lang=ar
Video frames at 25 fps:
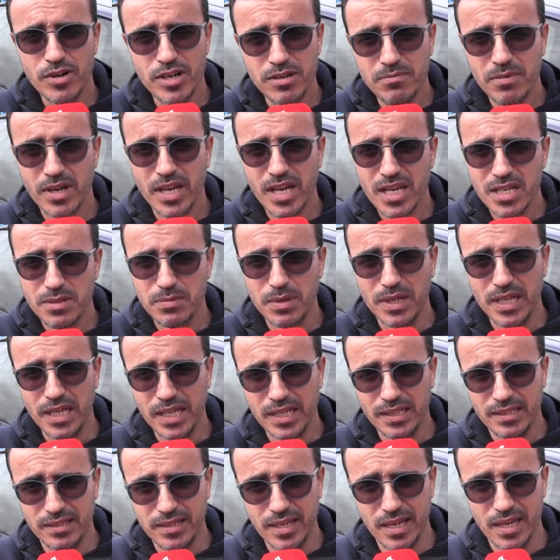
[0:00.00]
وني ما كانش بهذه
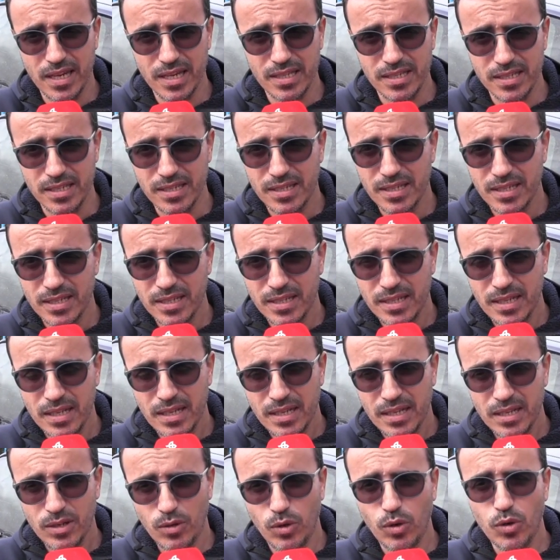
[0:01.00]
الحده هذه
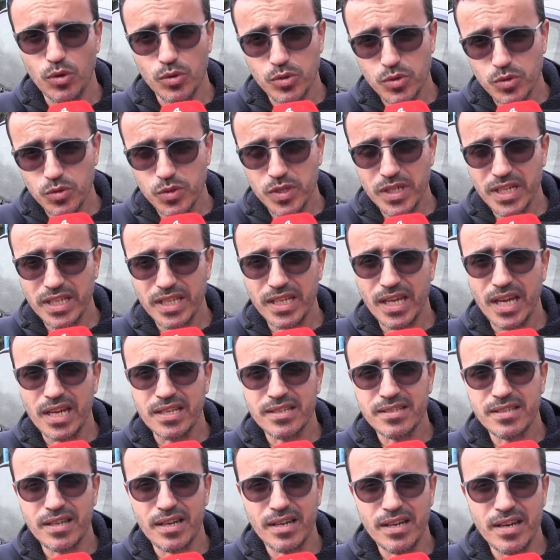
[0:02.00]
وخصوصا
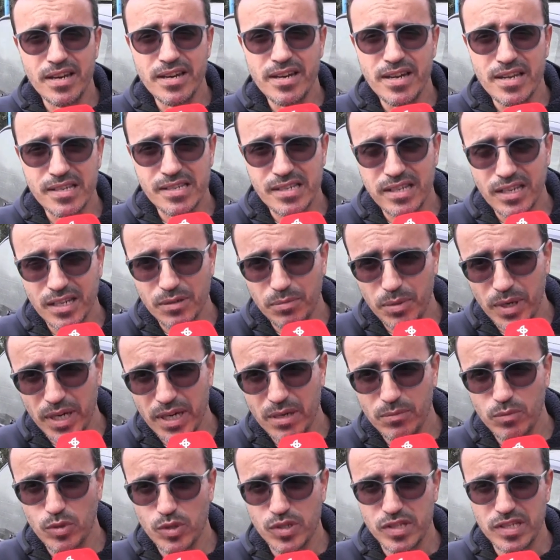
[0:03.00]
كيأثر على الناس
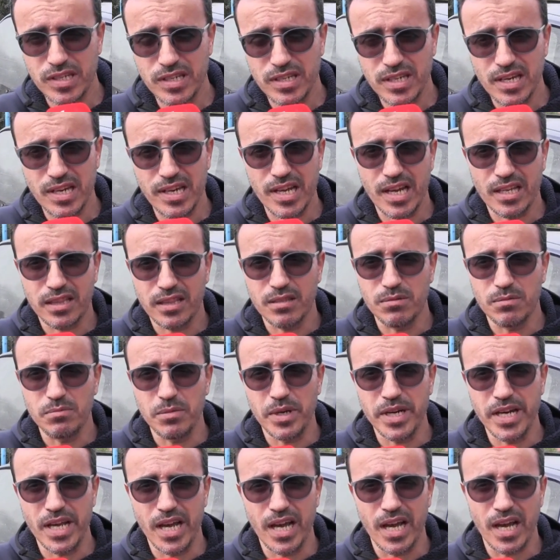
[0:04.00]
الكبار المسنين اللي عندهم
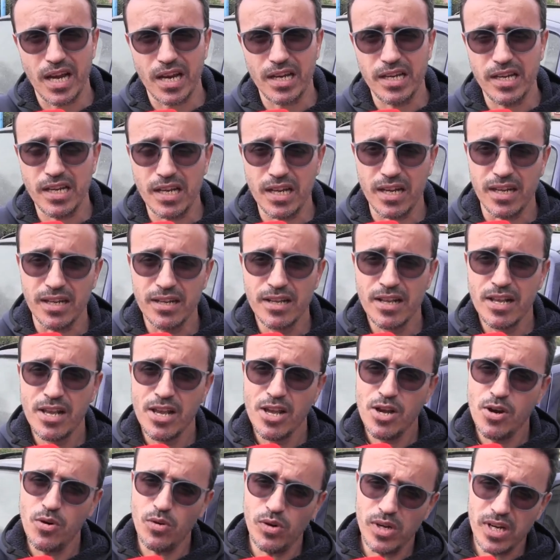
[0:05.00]
المناعه قليله
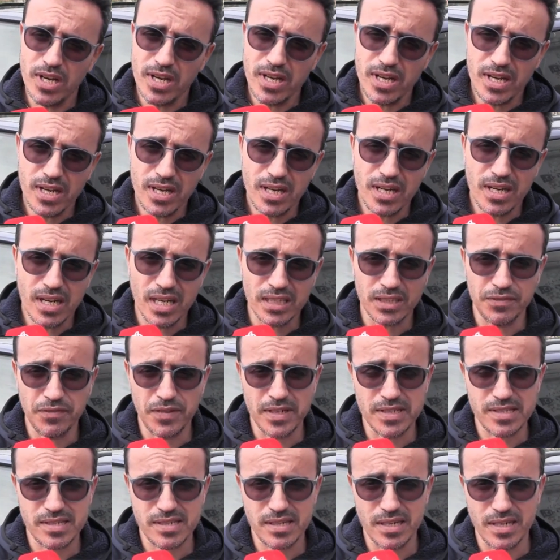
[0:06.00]
وعلى
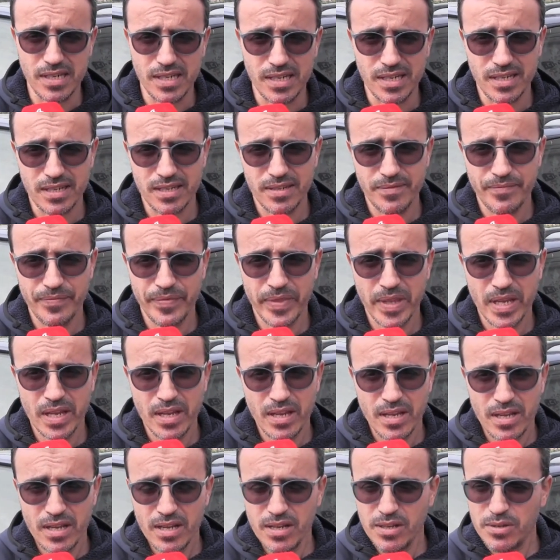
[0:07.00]
الاطفال الصغار
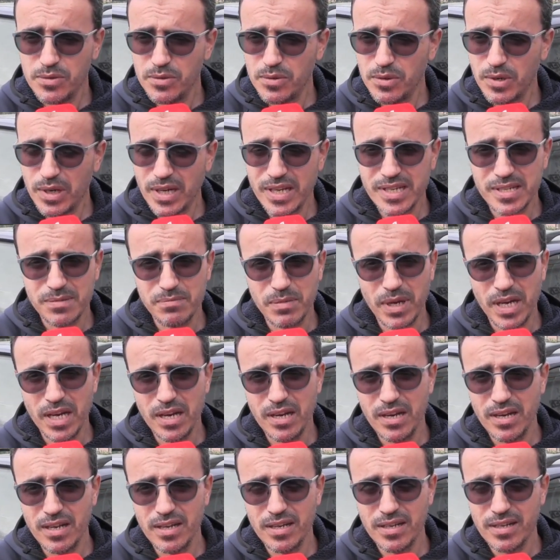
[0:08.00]
والله يسمح
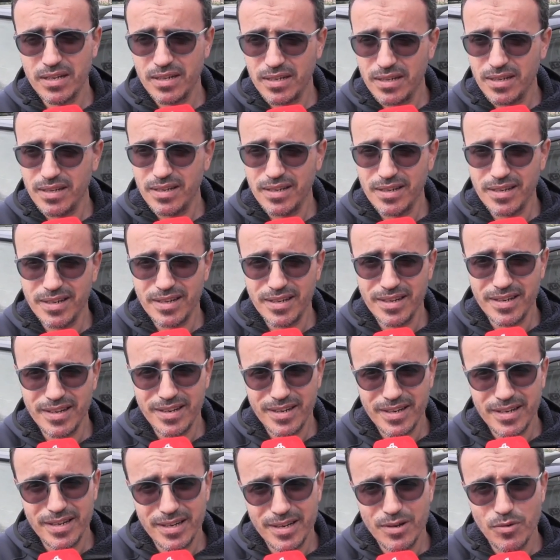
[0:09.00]

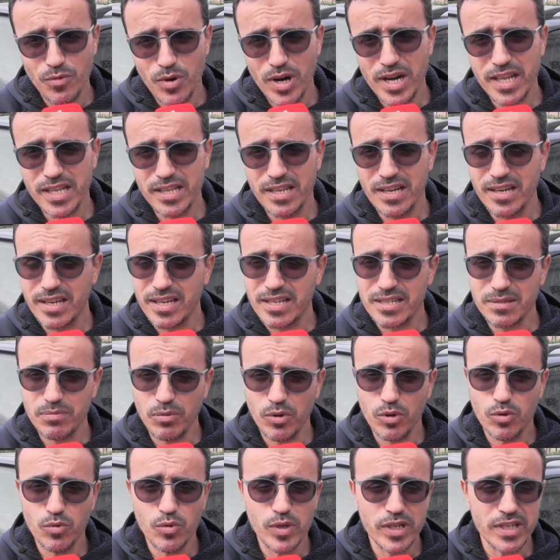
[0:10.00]
الوالدين اللي
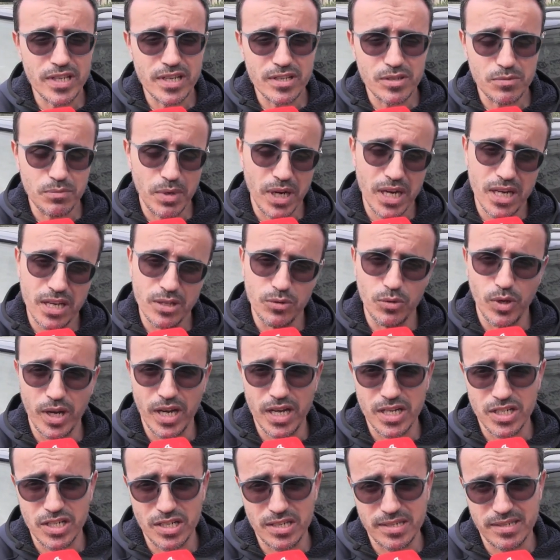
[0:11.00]
كيسمحوا لوليداتهم بحال هادو
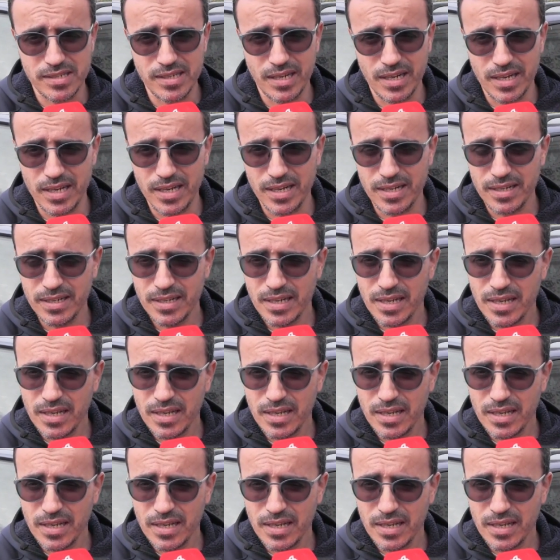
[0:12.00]
خارجين للزنقه